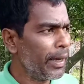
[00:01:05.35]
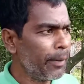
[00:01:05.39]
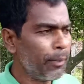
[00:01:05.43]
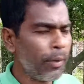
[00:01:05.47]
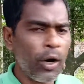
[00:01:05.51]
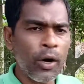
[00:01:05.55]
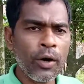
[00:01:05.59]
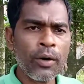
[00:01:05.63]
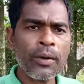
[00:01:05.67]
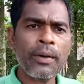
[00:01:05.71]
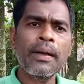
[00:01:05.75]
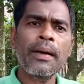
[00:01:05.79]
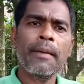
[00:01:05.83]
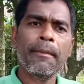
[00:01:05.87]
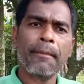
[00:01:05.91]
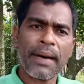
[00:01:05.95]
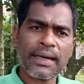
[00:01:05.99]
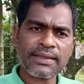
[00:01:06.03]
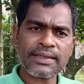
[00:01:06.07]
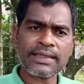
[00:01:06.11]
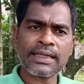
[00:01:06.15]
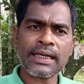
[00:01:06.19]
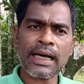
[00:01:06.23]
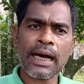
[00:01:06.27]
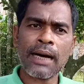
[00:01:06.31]
এবং
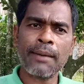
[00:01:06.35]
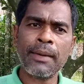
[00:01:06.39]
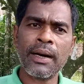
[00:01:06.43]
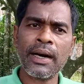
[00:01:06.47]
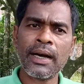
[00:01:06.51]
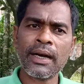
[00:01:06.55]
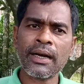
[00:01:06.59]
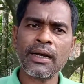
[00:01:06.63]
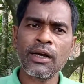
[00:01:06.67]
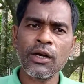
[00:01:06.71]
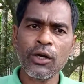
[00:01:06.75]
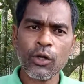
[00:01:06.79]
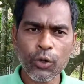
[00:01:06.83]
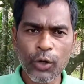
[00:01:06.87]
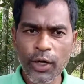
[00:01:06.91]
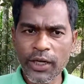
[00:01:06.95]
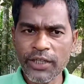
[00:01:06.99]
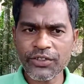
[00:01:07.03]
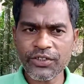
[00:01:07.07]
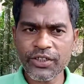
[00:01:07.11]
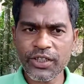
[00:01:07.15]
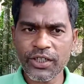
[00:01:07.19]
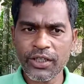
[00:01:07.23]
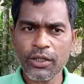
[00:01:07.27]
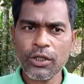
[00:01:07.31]
মাছের খামার
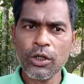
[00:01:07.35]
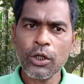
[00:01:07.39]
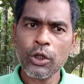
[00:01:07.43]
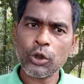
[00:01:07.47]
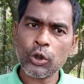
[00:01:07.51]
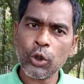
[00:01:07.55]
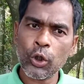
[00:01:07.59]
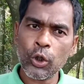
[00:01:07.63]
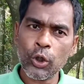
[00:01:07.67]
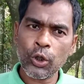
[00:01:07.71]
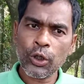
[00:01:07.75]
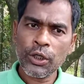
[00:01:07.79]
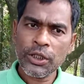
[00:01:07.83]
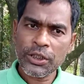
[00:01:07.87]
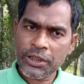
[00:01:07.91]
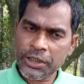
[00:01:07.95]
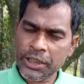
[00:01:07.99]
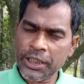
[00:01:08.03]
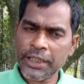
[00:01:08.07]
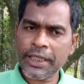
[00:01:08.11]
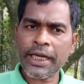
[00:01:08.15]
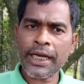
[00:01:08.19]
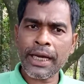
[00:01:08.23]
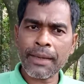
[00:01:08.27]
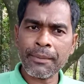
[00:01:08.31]
রয়েছে তো
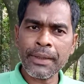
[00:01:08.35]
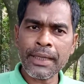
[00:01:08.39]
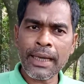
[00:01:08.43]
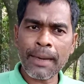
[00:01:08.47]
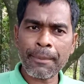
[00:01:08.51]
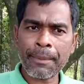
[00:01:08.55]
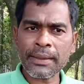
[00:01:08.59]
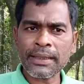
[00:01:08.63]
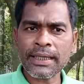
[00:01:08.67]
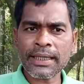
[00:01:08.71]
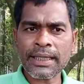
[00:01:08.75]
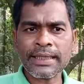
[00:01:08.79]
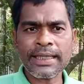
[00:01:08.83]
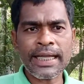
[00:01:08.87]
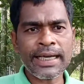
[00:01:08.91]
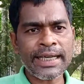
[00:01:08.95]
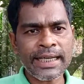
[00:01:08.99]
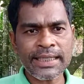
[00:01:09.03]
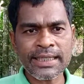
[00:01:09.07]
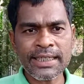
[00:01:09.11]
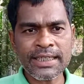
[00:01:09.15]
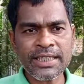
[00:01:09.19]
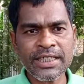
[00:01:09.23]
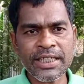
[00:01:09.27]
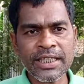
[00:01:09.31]
সেটাই আমি আপনাদেরকে
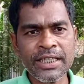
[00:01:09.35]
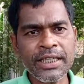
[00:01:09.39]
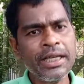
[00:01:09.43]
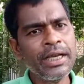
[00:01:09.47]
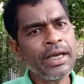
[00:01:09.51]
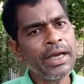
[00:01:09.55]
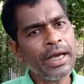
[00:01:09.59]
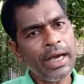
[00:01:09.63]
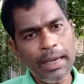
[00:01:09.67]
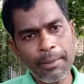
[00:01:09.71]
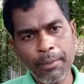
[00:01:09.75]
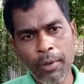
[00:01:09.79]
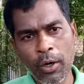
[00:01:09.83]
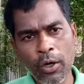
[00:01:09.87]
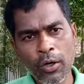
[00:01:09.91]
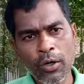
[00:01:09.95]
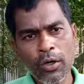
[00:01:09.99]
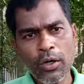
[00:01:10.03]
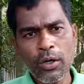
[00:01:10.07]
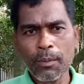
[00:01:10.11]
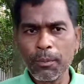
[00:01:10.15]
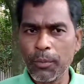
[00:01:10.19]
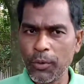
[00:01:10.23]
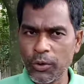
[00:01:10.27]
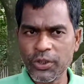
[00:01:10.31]
দেখিয়ে দিচ্ছি এবং
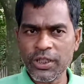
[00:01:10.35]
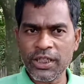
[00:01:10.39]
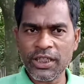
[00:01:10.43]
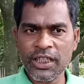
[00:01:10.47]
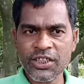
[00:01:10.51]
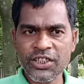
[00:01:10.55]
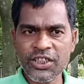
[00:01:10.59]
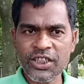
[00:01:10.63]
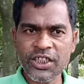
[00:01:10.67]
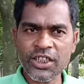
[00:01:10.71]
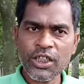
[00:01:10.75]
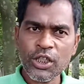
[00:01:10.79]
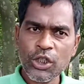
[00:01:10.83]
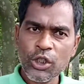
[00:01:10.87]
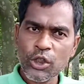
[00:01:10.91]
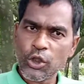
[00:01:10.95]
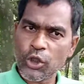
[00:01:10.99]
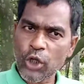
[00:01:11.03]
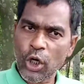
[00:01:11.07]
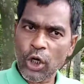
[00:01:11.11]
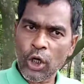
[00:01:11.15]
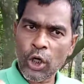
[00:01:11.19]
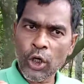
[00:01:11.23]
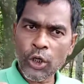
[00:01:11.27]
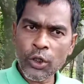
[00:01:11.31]
বুঝিয়ে দিচ্ছি
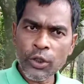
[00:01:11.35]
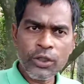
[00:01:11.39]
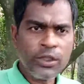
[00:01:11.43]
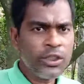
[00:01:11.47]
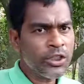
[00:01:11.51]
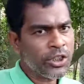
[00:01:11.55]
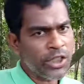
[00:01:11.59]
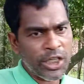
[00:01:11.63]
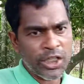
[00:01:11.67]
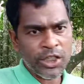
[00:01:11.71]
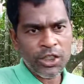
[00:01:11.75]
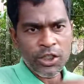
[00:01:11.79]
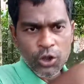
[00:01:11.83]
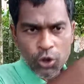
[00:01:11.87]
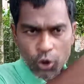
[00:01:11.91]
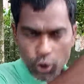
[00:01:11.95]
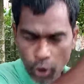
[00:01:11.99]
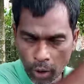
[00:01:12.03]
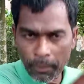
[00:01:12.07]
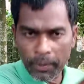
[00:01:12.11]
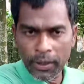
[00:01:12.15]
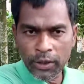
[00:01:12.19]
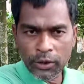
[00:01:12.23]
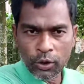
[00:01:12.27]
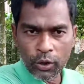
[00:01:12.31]
চলুন সেই
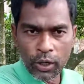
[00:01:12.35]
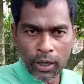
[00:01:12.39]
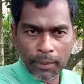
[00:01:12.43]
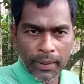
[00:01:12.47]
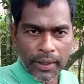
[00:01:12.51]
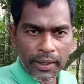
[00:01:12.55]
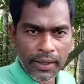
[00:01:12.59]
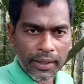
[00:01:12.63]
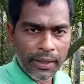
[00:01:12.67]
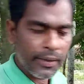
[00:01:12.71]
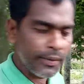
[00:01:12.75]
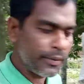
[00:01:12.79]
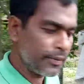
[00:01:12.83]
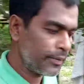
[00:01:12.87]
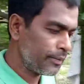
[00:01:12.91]
সম্মিলিত খামারে